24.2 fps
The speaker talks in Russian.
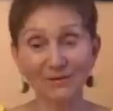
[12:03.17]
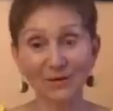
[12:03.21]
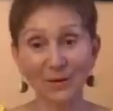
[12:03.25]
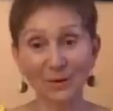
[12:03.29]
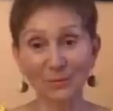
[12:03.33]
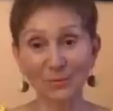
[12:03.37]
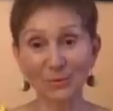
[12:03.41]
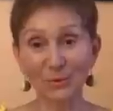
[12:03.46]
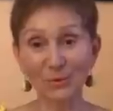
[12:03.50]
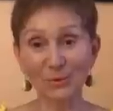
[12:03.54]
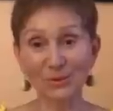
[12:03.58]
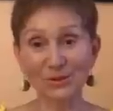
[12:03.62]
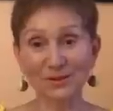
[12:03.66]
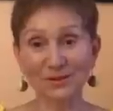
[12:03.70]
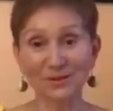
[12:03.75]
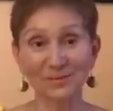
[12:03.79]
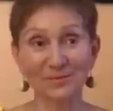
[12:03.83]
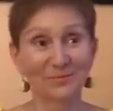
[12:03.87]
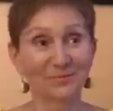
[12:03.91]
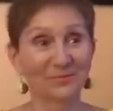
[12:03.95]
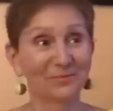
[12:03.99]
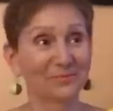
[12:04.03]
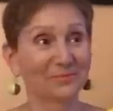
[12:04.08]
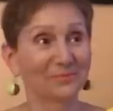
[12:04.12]
вопрос
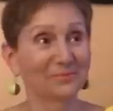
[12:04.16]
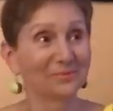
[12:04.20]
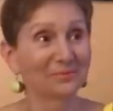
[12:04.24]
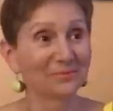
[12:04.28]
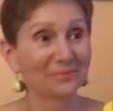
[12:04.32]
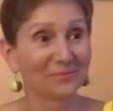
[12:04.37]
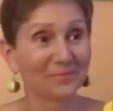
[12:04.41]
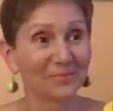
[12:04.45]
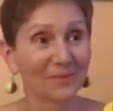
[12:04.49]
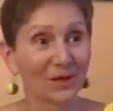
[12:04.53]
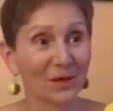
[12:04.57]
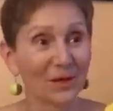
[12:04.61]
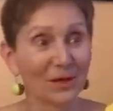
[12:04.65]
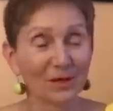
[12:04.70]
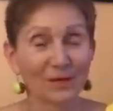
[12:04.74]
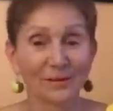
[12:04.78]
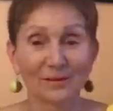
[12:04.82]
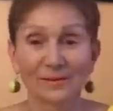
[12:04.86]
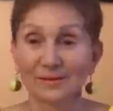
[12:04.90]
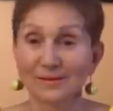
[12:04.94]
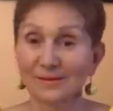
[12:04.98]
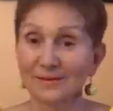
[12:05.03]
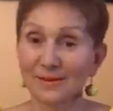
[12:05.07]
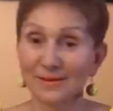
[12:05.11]

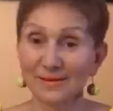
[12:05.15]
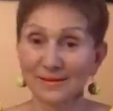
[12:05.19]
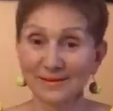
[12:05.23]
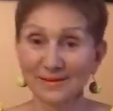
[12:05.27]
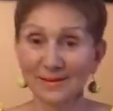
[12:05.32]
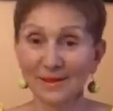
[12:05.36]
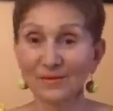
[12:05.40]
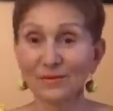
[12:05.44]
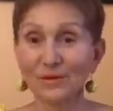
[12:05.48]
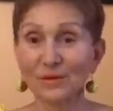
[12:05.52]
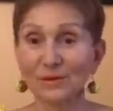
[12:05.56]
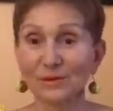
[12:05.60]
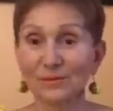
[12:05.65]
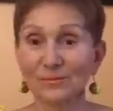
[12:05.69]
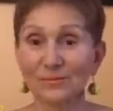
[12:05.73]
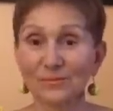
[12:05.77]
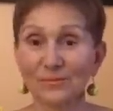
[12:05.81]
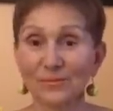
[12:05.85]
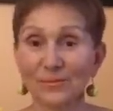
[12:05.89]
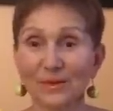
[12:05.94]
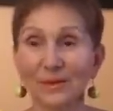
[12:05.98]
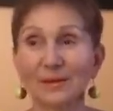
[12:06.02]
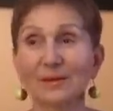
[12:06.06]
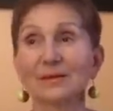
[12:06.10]
заставил
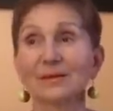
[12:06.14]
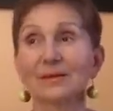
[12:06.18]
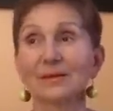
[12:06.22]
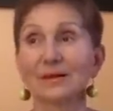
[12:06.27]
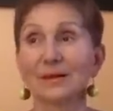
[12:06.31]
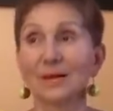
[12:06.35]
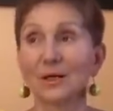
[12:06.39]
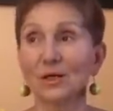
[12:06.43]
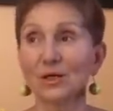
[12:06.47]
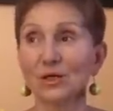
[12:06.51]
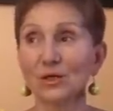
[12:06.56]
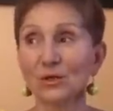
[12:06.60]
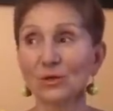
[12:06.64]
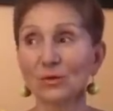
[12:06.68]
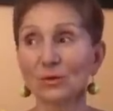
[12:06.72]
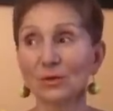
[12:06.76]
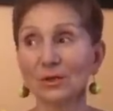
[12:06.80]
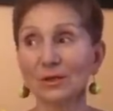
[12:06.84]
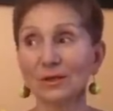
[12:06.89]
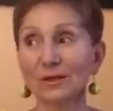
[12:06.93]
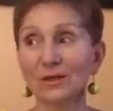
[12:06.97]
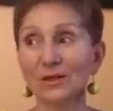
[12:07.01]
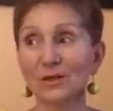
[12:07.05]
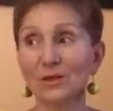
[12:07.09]

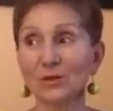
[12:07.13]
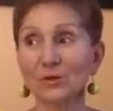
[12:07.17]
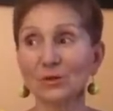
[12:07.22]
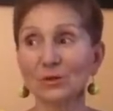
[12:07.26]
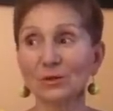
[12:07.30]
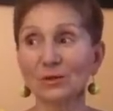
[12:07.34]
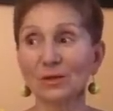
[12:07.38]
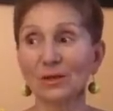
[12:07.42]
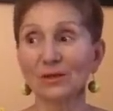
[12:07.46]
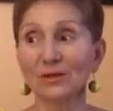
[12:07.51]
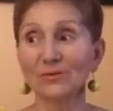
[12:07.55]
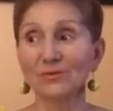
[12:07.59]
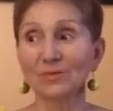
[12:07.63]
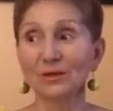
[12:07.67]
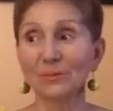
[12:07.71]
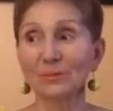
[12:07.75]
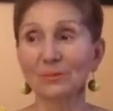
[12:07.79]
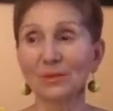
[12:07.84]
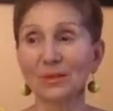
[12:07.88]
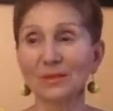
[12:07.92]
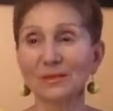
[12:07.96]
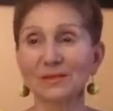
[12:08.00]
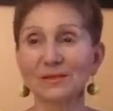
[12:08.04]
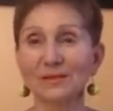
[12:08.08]
хорошо-хорошо так
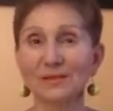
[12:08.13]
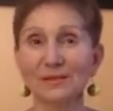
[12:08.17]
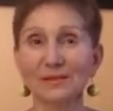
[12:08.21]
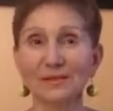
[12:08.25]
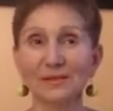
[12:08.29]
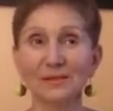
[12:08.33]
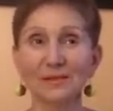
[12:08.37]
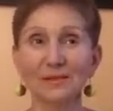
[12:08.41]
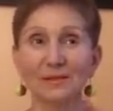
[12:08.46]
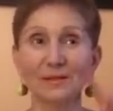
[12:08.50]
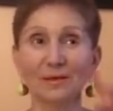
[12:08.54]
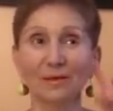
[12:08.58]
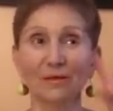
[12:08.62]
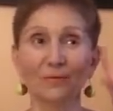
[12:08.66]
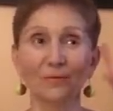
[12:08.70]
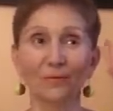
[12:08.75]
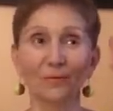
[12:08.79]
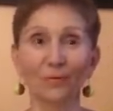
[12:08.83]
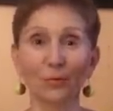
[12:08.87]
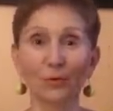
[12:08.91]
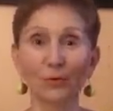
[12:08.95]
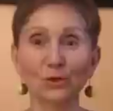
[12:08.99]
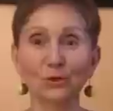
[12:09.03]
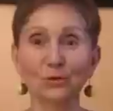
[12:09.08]
вопросительно в
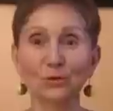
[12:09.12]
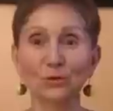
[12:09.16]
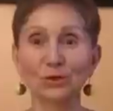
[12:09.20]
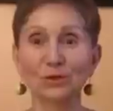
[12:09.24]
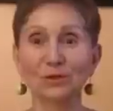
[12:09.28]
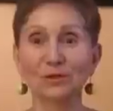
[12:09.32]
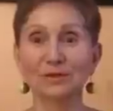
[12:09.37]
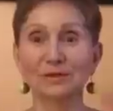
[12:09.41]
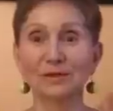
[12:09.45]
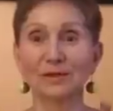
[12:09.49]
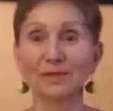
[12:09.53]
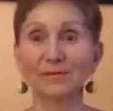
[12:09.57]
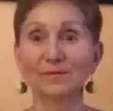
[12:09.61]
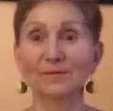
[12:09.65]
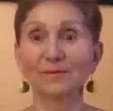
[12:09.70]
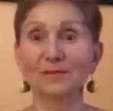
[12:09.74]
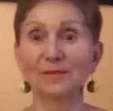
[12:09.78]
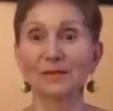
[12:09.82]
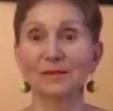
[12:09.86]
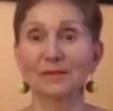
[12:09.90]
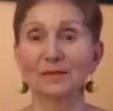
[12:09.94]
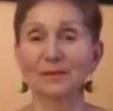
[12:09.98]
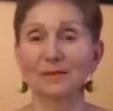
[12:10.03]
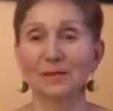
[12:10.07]
воздухе
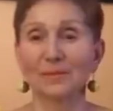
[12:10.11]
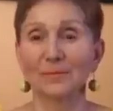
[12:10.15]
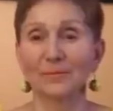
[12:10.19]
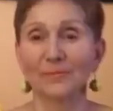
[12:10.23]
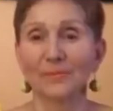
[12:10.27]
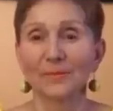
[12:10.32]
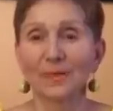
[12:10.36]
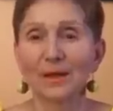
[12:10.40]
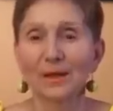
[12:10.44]
зависло